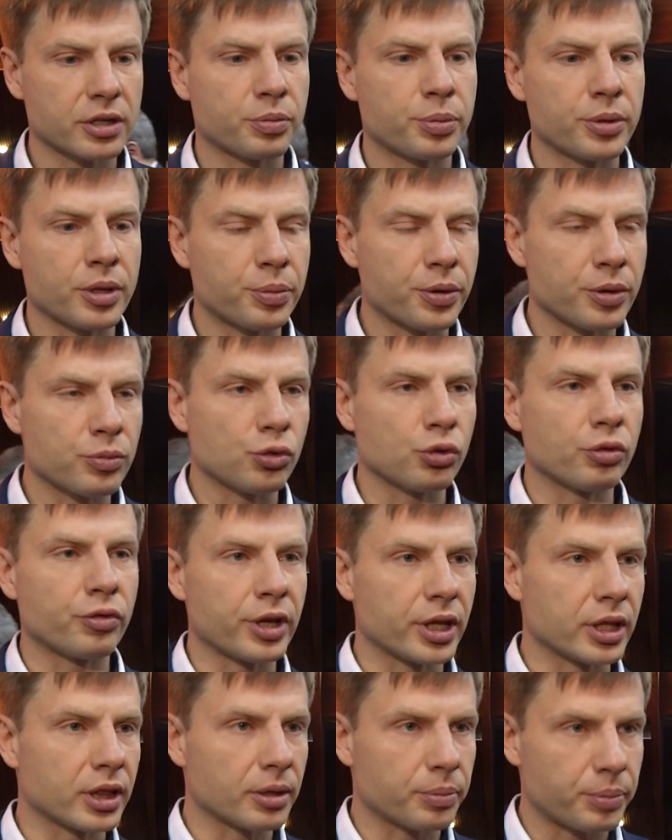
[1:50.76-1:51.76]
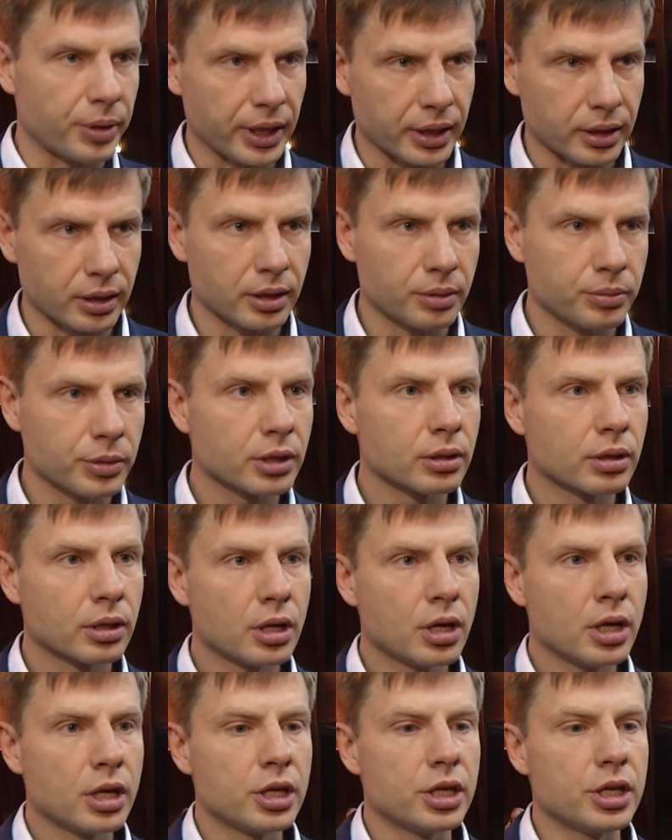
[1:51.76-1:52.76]
их напрямую военнопленными,
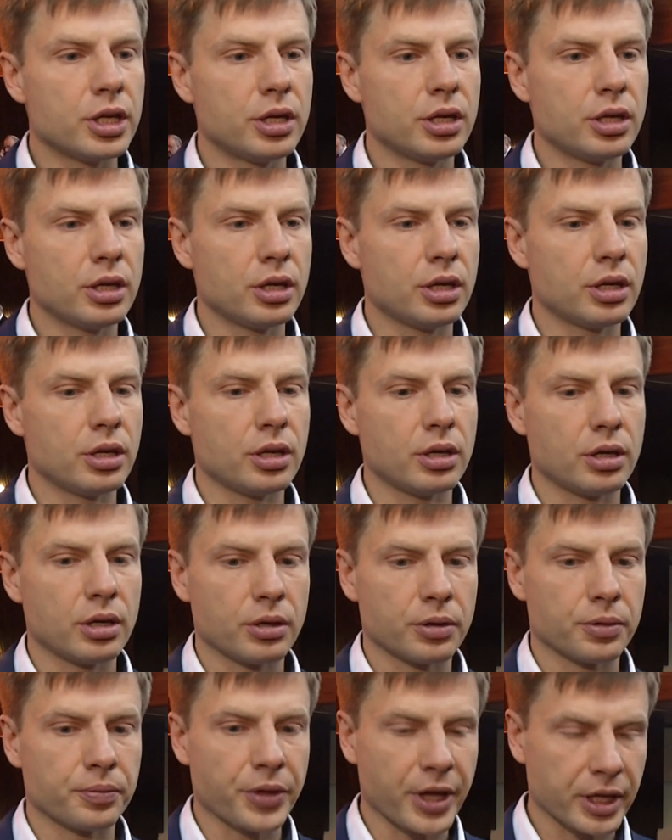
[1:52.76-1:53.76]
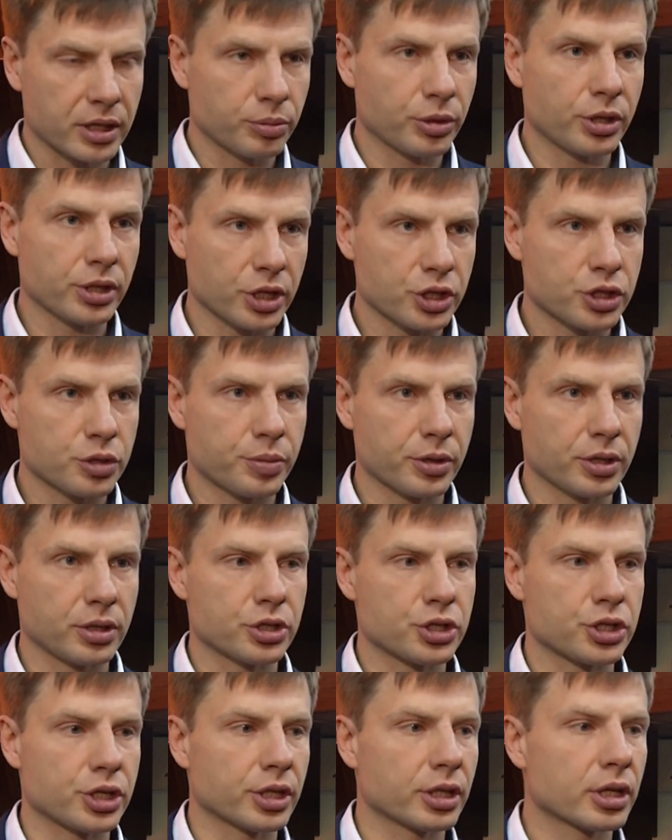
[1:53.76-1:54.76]
и это было наше
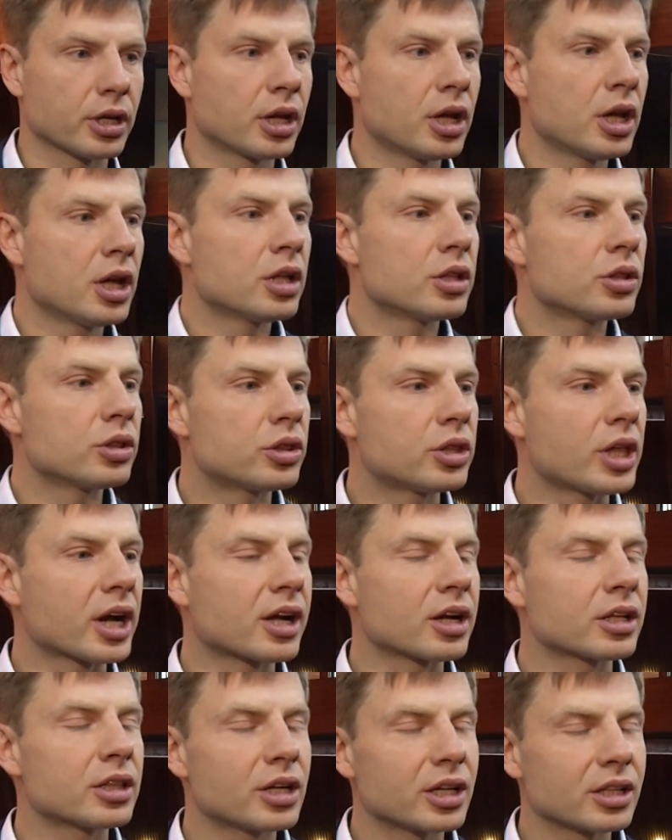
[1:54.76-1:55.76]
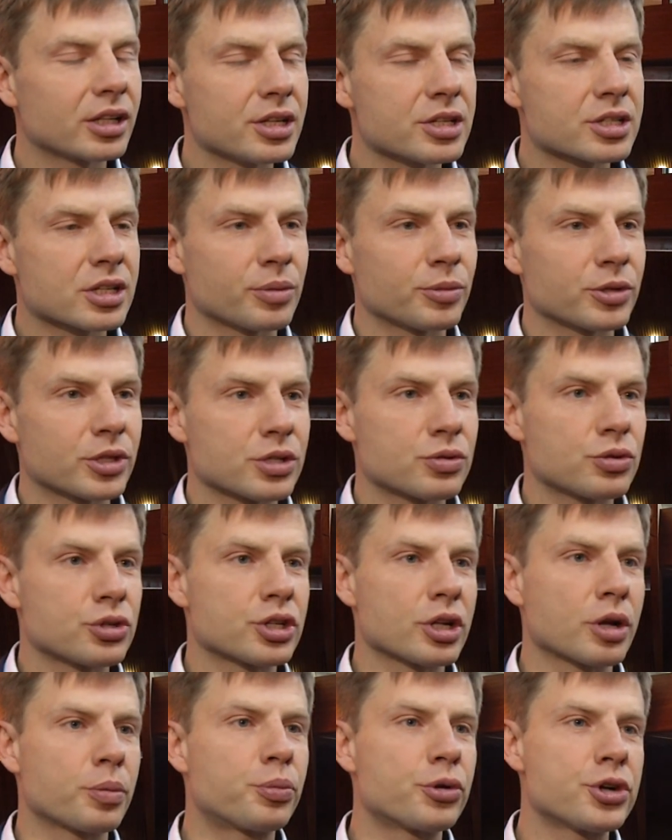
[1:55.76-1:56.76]
предложение. Так как на английском это
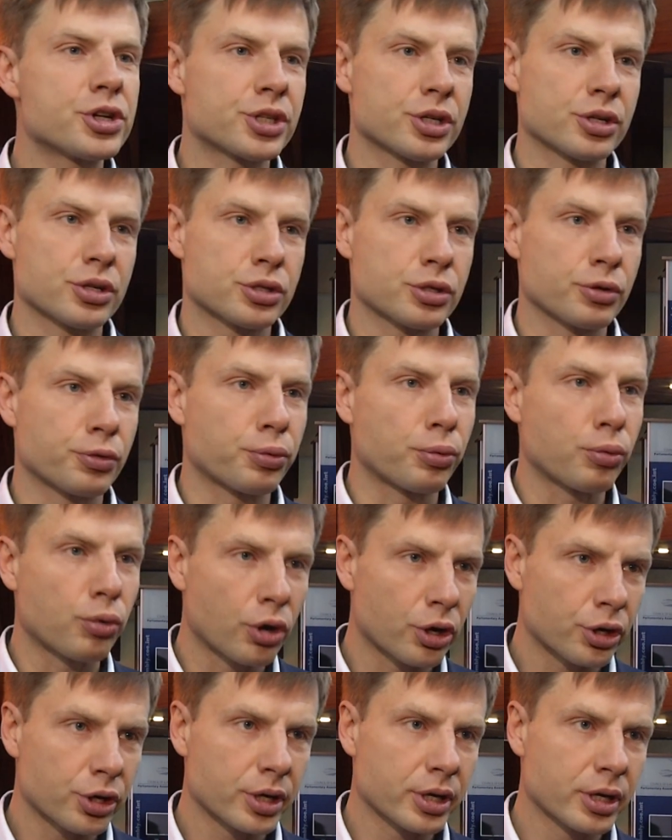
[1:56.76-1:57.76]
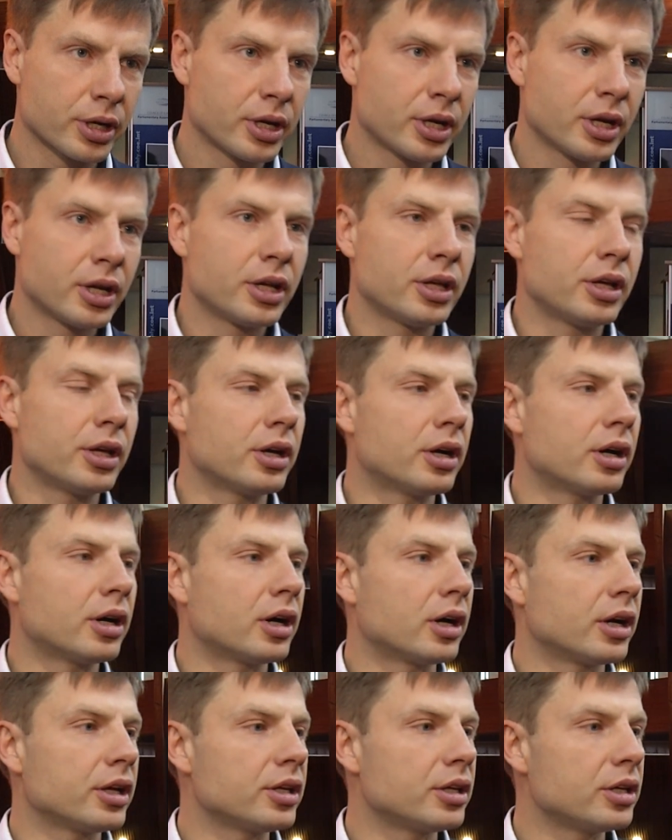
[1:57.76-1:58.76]
звучит «prisoners of war»,
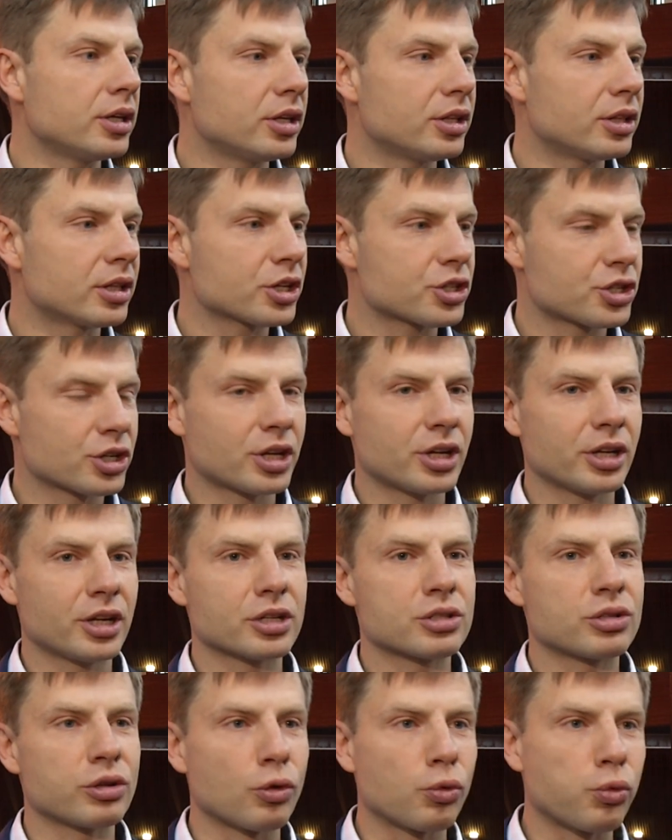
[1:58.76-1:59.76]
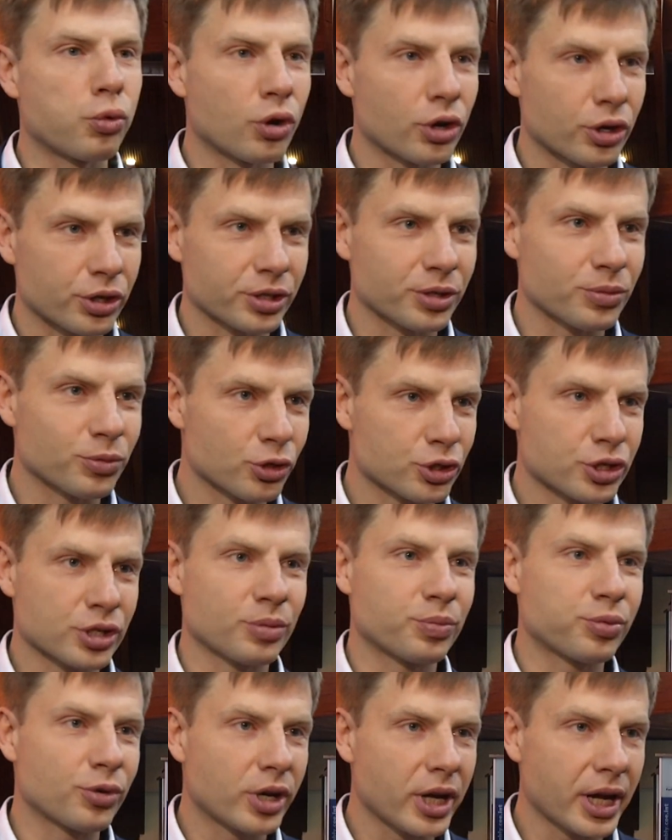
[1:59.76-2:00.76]
э, и наших коллег слово что war
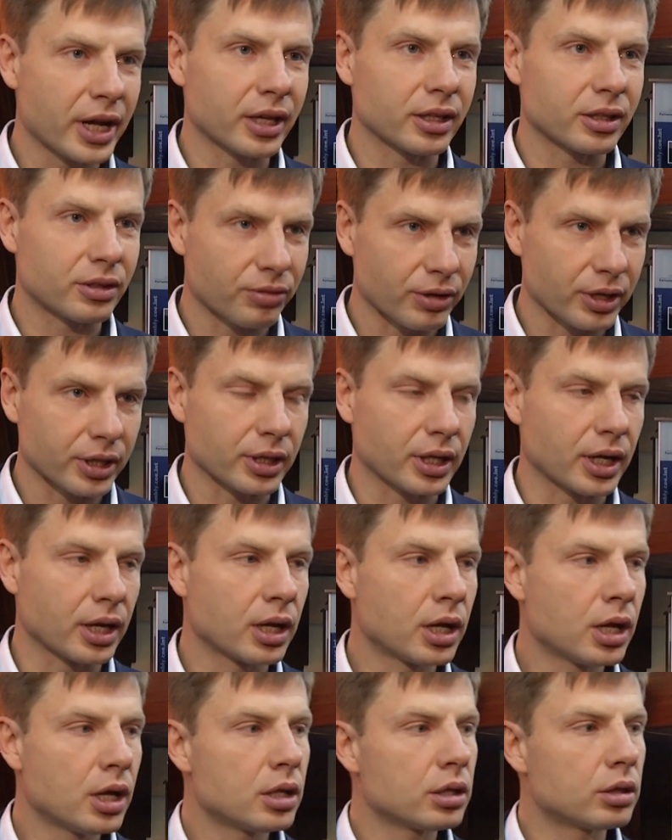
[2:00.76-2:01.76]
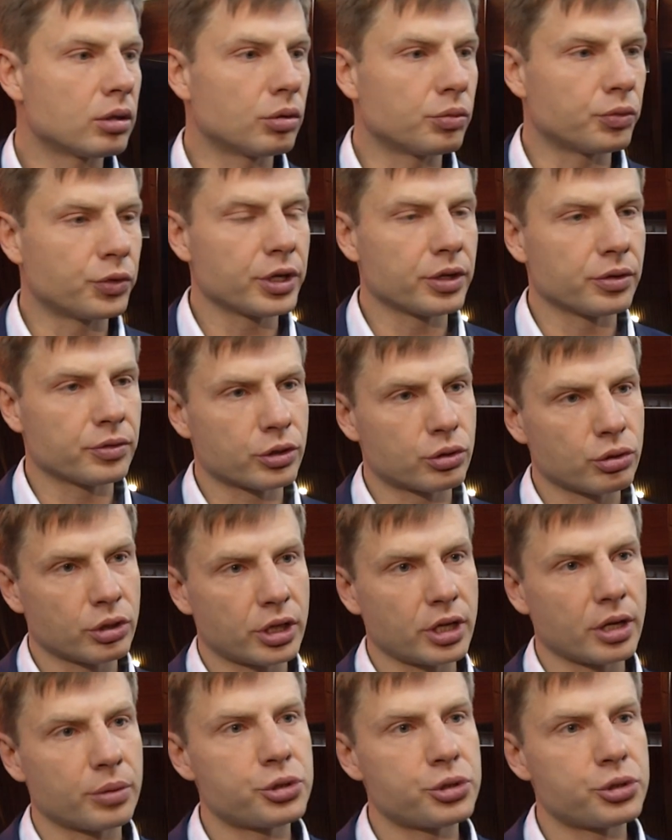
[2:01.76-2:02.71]
немножко пугает, война, то мы в итоге